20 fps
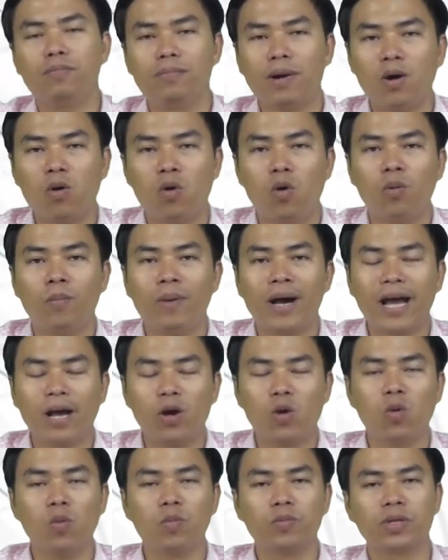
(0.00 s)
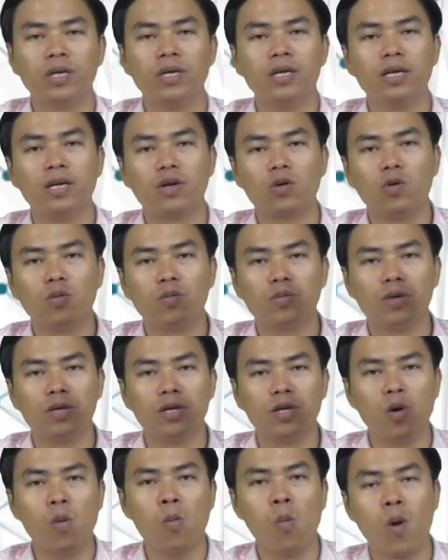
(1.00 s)
bao gồm hai cụm từ là cụm
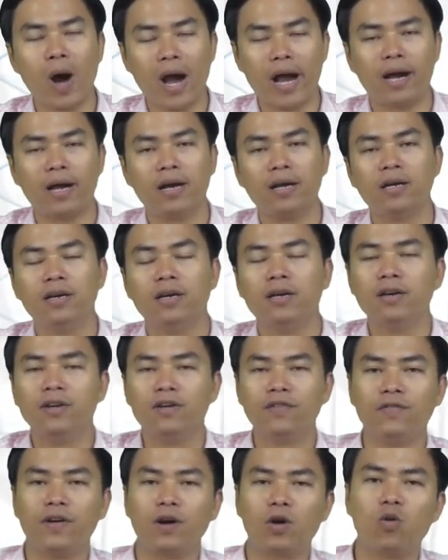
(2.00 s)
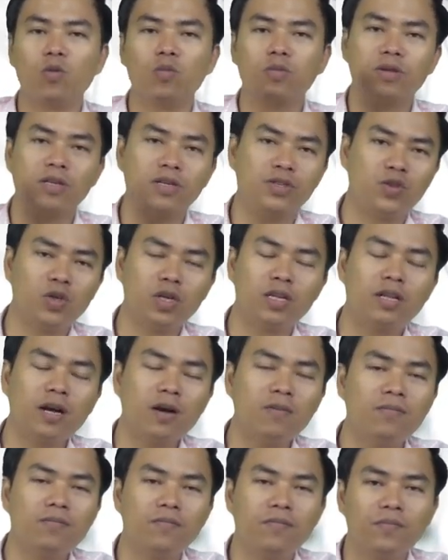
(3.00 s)
từ khủng hoảng và cụm từ truyền
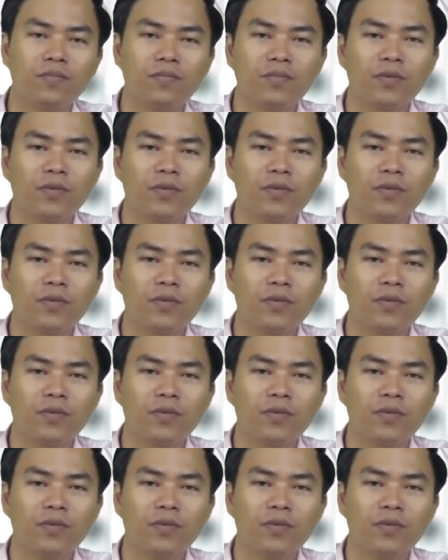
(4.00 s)
thông